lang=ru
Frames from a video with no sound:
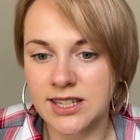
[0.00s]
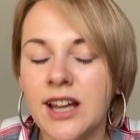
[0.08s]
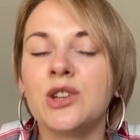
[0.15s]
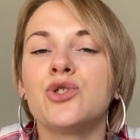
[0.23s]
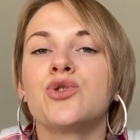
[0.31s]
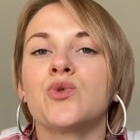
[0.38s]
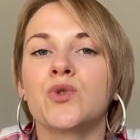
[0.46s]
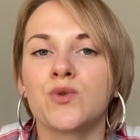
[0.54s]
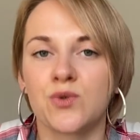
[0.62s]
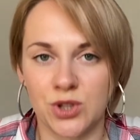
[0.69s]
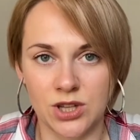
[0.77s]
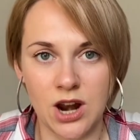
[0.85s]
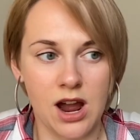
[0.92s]
не чувствую
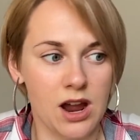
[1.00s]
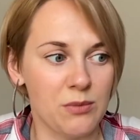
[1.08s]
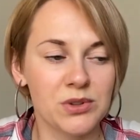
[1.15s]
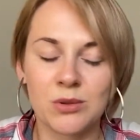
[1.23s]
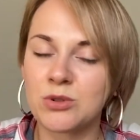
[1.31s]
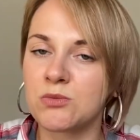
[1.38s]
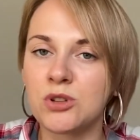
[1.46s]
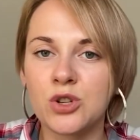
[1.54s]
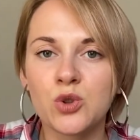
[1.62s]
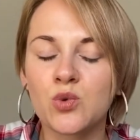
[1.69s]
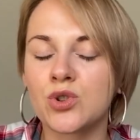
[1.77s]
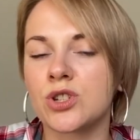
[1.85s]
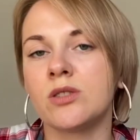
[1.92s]
страха, потому что мне не
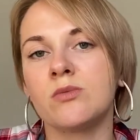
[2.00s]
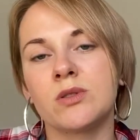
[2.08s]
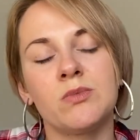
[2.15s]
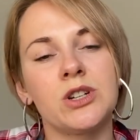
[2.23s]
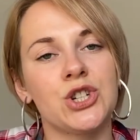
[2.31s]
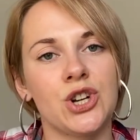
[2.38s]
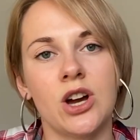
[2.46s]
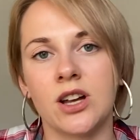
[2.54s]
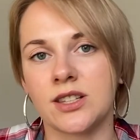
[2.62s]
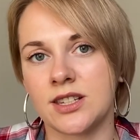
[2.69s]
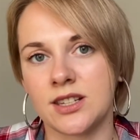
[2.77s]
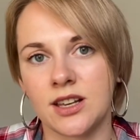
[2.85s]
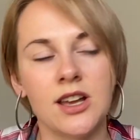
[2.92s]
нужно с ним
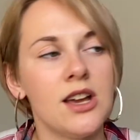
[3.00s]
сближаться,